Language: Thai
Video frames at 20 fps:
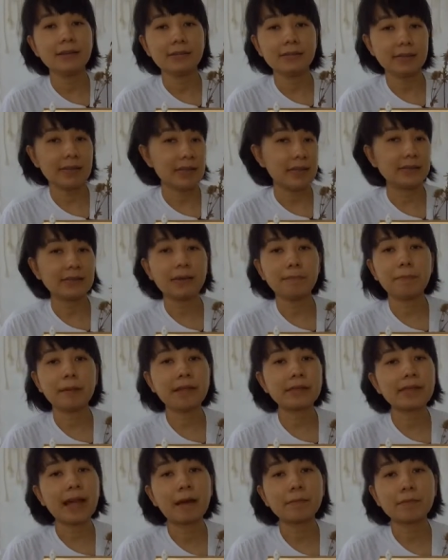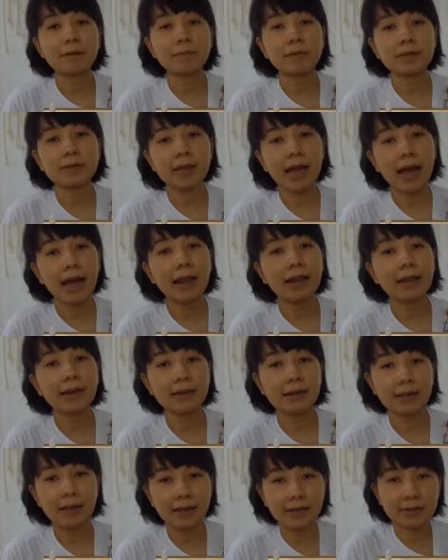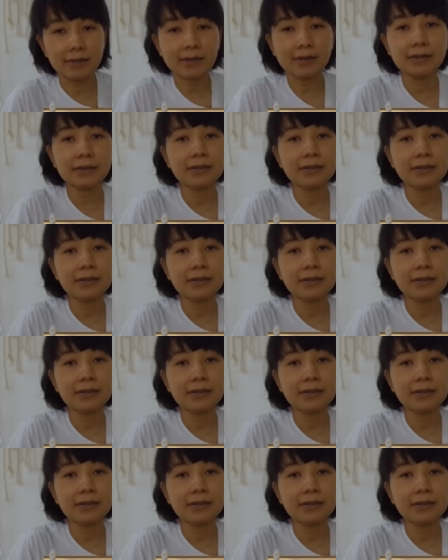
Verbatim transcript: สีจะเป็นตามธรรมชาติเลยหรือ